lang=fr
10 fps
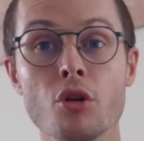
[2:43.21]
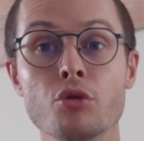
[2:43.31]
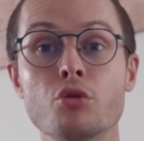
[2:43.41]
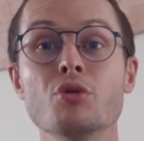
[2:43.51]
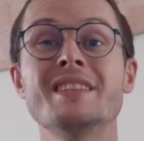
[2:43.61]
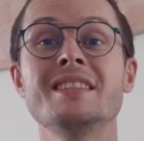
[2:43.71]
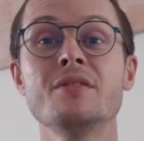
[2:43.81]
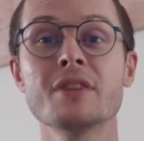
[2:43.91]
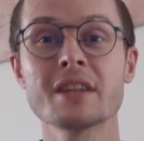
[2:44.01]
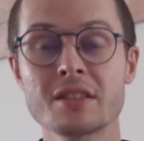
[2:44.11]
de te
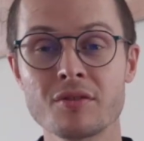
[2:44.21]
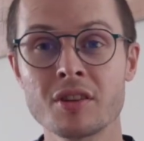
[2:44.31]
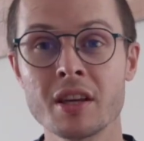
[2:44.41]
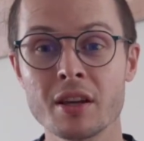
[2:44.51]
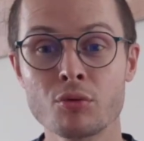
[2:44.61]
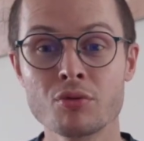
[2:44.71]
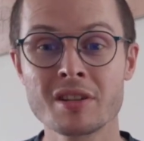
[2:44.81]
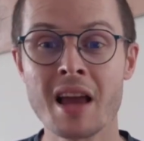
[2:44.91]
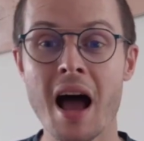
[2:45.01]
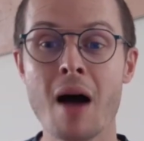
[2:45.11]
diversifier et tout
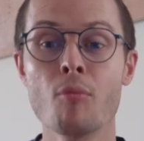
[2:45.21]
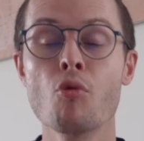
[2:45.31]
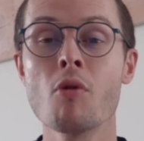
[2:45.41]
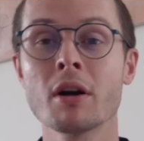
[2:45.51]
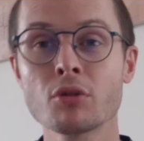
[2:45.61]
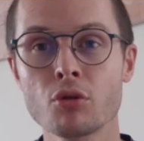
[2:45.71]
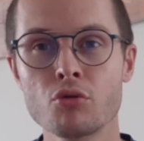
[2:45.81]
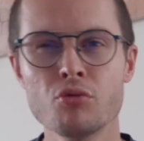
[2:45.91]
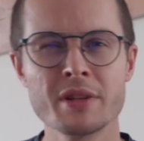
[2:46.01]
cela à moindre coût,